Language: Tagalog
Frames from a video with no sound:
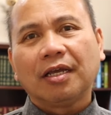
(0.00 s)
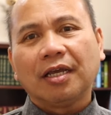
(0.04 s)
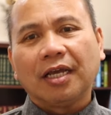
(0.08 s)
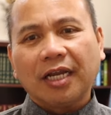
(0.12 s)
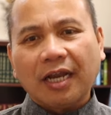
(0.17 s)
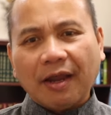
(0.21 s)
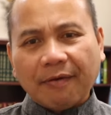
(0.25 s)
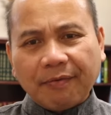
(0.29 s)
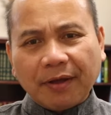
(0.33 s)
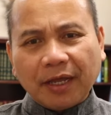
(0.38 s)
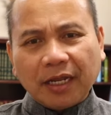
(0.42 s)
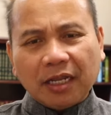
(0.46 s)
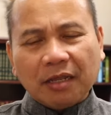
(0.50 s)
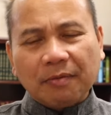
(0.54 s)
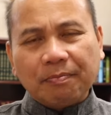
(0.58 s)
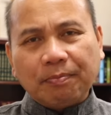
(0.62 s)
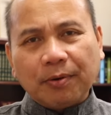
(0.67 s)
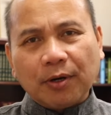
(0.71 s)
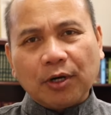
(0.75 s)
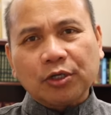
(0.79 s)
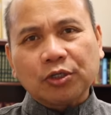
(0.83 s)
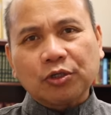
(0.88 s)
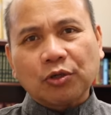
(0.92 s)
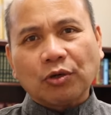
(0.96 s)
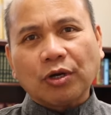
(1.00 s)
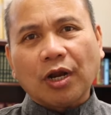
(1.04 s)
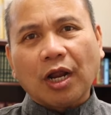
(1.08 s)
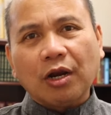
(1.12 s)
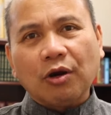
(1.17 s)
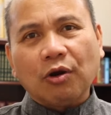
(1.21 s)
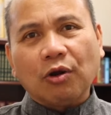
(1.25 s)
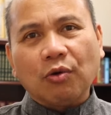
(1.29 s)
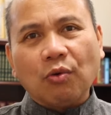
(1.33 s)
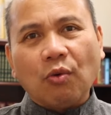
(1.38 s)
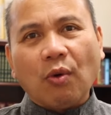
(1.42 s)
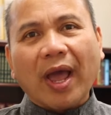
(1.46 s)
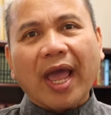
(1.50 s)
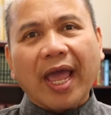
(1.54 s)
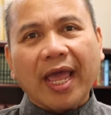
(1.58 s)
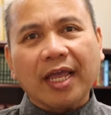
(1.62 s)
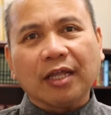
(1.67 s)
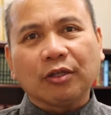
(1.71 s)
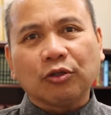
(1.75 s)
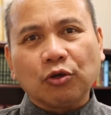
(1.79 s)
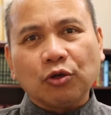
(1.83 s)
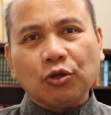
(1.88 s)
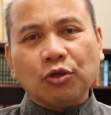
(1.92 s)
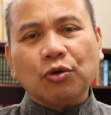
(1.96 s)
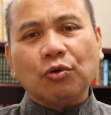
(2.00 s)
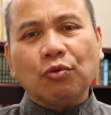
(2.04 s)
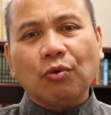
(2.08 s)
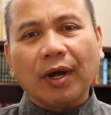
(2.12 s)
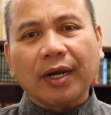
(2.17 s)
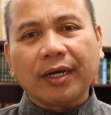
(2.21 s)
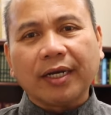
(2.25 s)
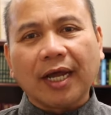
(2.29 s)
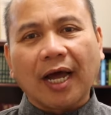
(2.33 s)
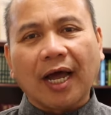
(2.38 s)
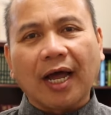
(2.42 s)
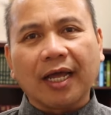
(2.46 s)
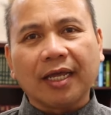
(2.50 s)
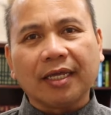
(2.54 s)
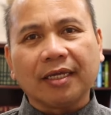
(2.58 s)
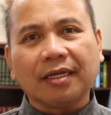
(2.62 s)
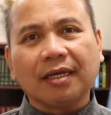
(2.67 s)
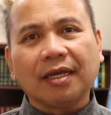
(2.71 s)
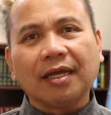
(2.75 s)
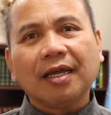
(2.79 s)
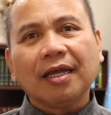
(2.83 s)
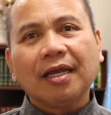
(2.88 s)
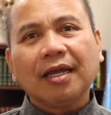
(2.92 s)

in a very personal way to you and I.